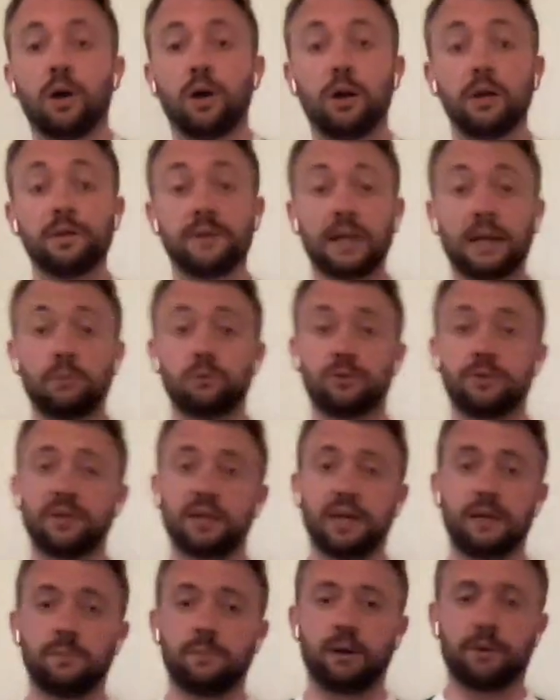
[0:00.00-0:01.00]
En termes de
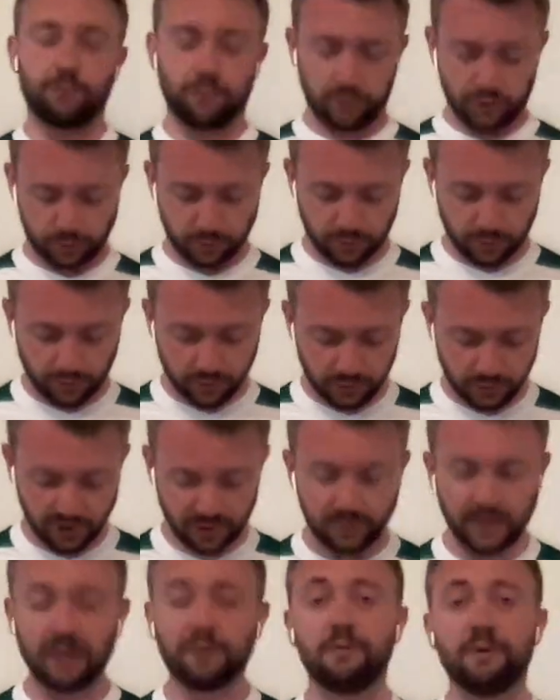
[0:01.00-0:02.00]
taille, bah, franchement,
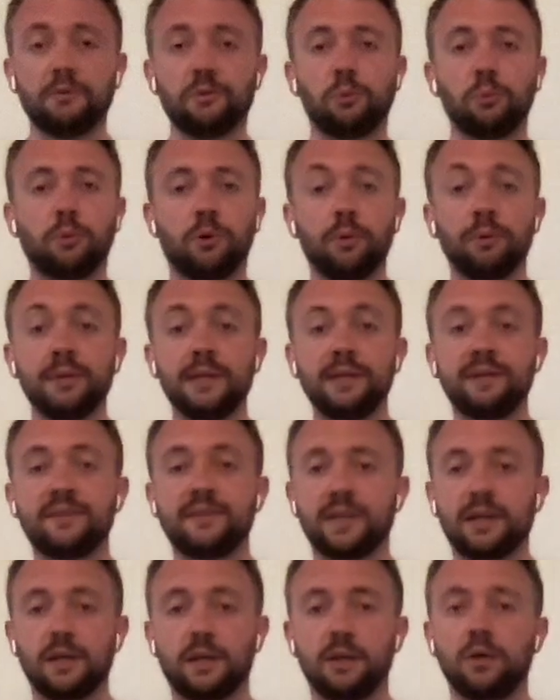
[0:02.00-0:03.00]
j'ai bien fait de prendre
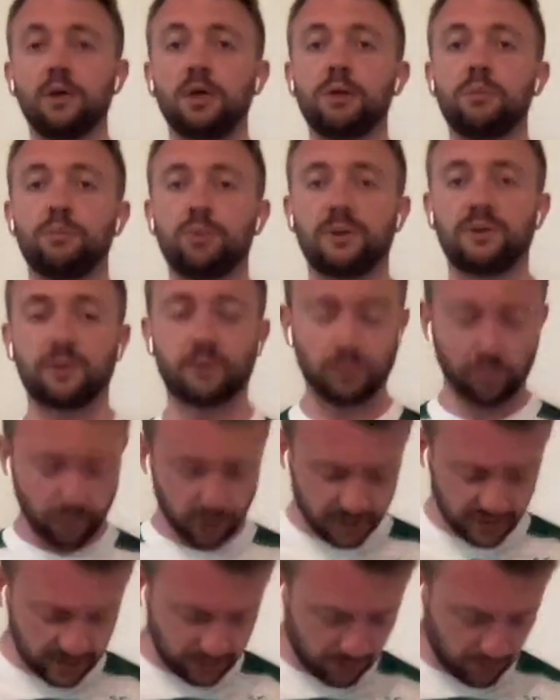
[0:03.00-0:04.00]
XL parce que
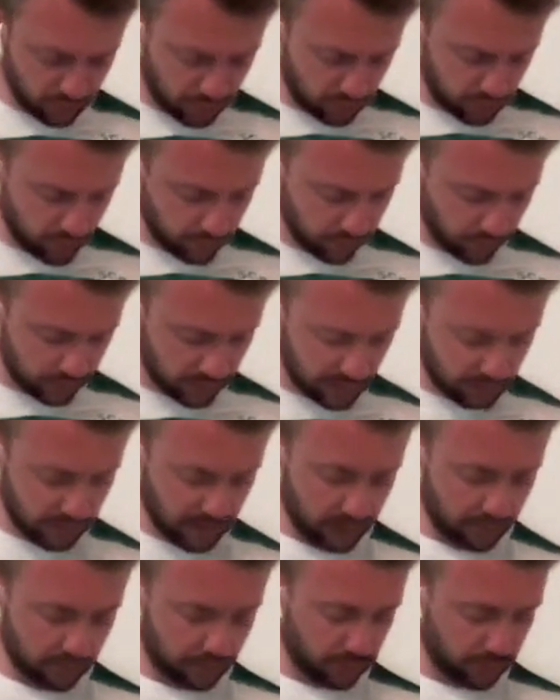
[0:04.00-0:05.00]
moi j'ai l'habitude de prendre les
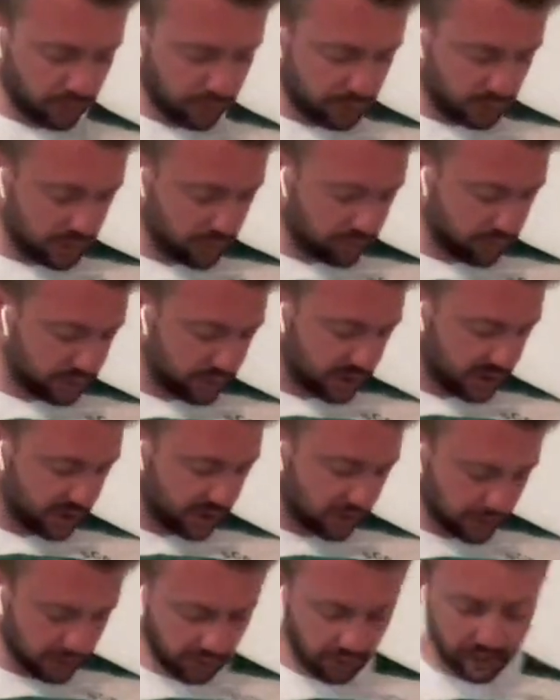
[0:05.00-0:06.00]
maillots donc en les
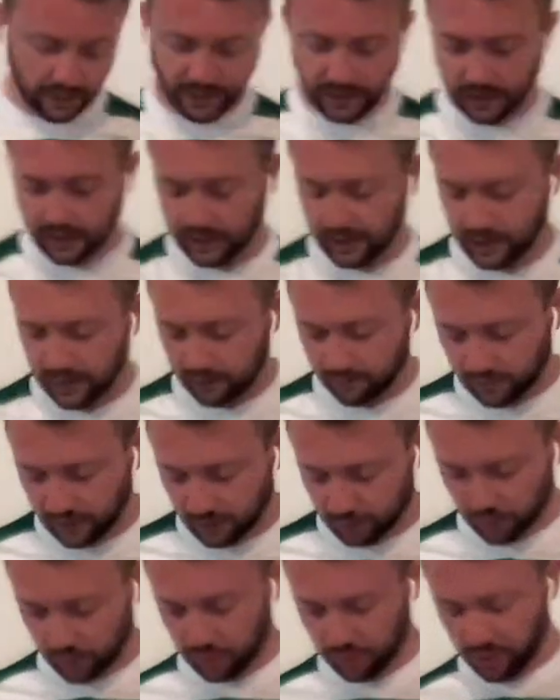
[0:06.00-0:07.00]
boutiques en L. Et là
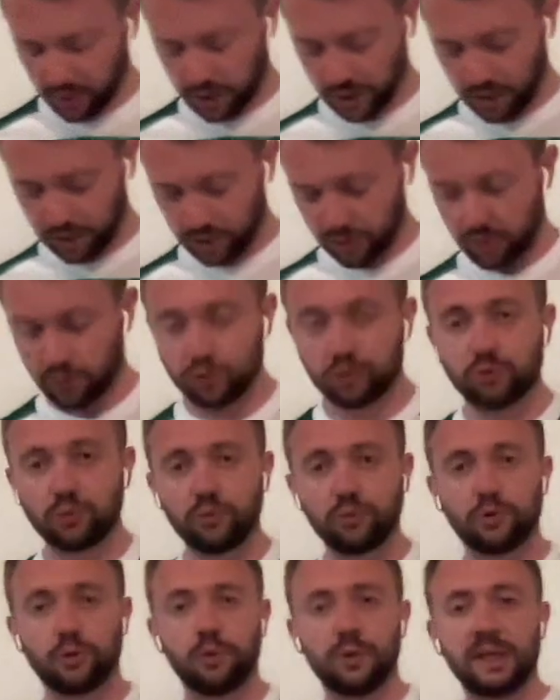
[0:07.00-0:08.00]
vraiment, je
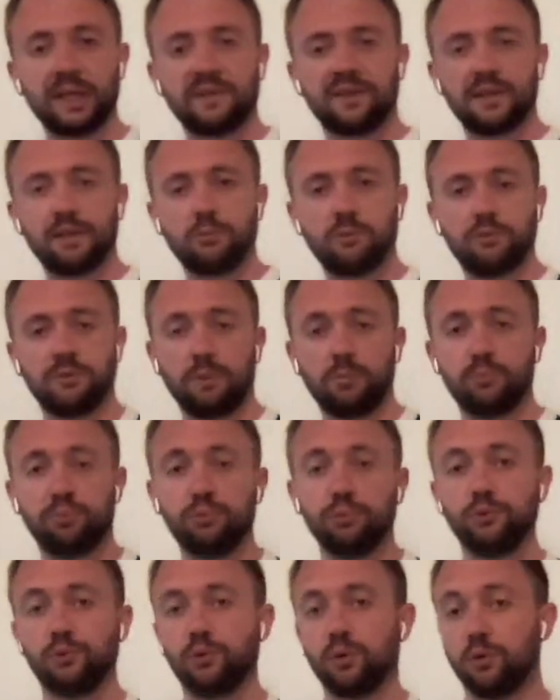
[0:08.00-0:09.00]
trouve que le XL me va
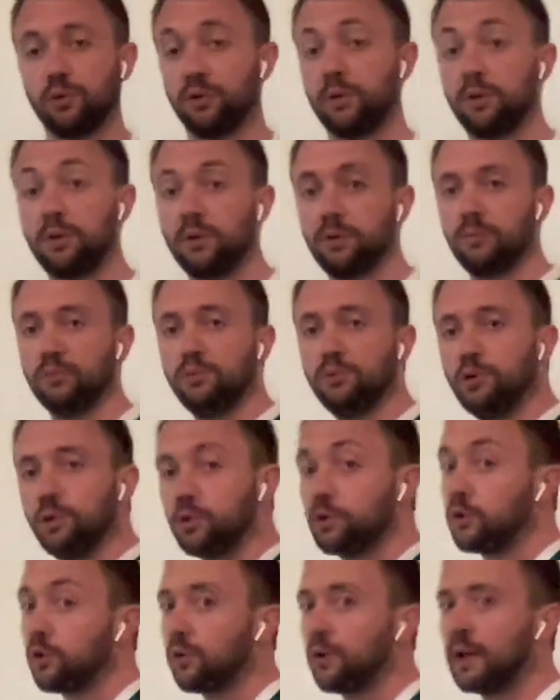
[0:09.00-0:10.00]
plutôt
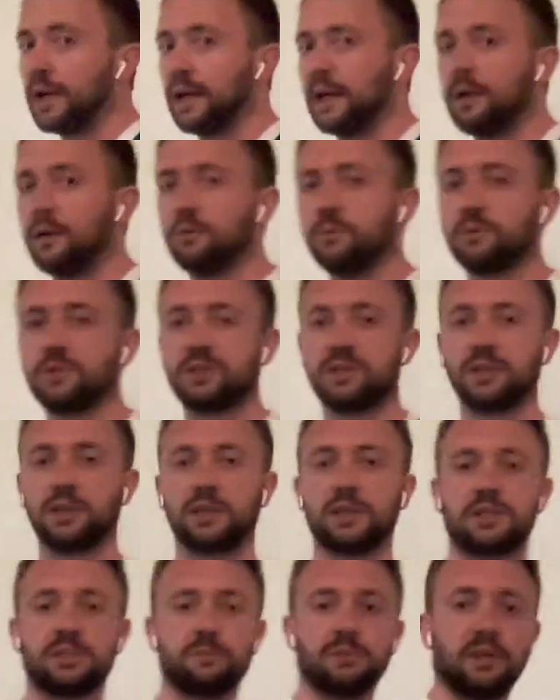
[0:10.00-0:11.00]
mieux que L, donc
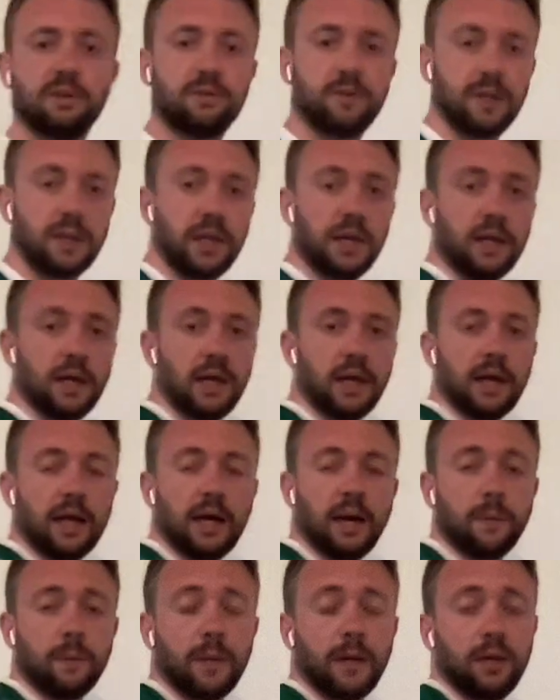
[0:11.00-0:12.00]
j'ai bien fait.
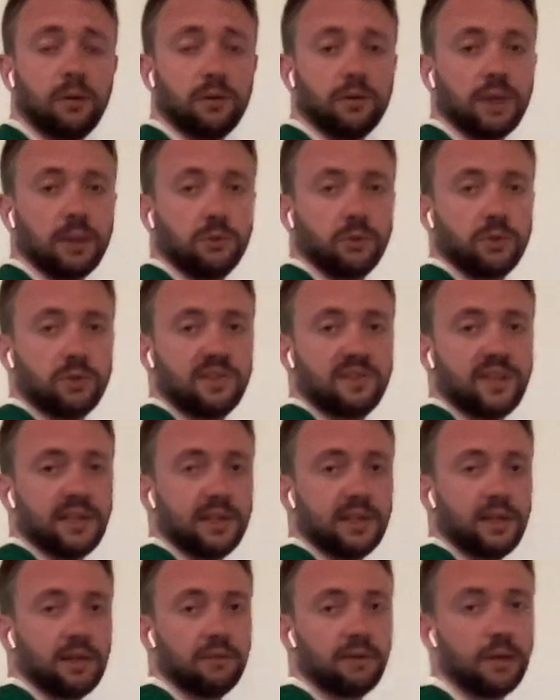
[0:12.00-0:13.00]
Après, en termes de
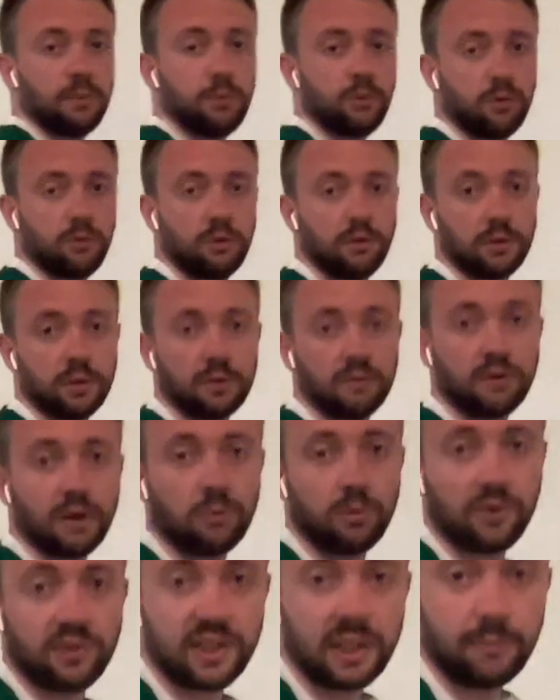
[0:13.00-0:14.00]
design, il est vraiment,
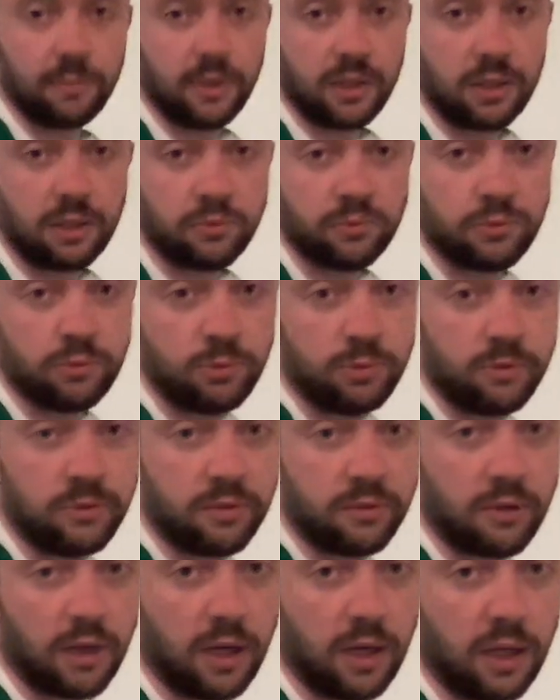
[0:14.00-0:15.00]
vraiment sympa, comme vous
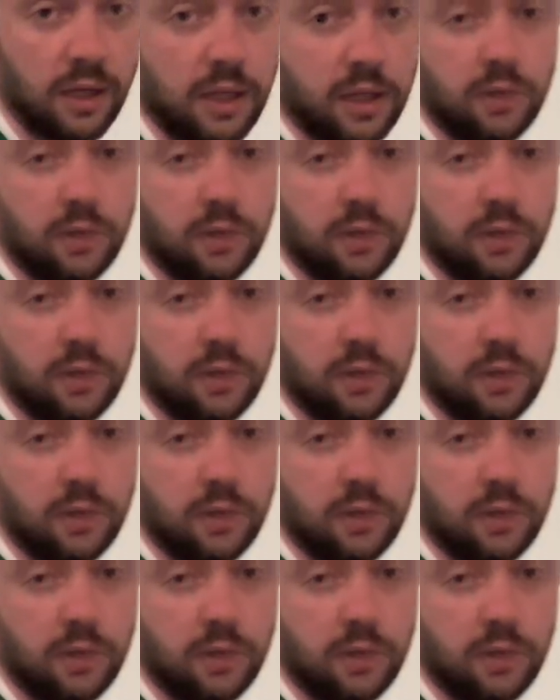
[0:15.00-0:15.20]
pouvez voir.